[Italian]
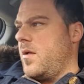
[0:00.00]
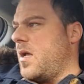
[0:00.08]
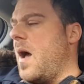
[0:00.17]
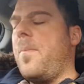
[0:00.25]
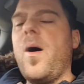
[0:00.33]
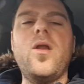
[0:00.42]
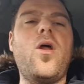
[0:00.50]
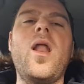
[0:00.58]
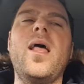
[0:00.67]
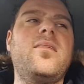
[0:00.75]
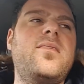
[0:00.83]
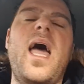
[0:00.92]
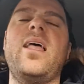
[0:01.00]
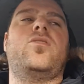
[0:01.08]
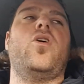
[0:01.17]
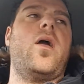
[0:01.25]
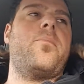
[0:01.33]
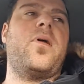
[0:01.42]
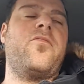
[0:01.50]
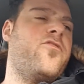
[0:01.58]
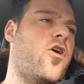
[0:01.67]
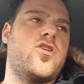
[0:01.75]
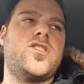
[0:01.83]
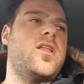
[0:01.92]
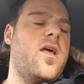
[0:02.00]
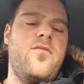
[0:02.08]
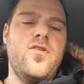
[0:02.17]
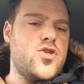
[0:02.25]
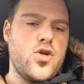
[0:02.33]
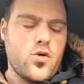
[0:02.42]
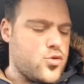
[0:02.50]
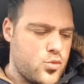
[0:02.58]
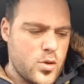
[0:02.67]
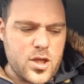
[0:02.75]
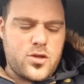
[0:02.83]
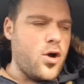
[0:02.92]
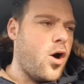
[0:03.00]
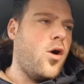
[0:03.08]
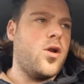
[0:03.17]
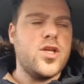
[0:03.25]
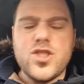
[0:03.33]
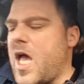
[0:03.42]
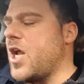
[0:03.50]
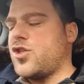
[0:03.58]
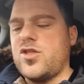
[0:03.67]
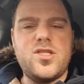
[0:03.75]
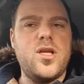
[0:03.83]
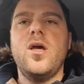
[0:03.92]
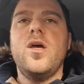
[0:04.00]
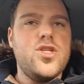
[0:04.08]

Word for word: Che poi non è detto che per forza devi vincere lo scudetto ora, certo, cioè,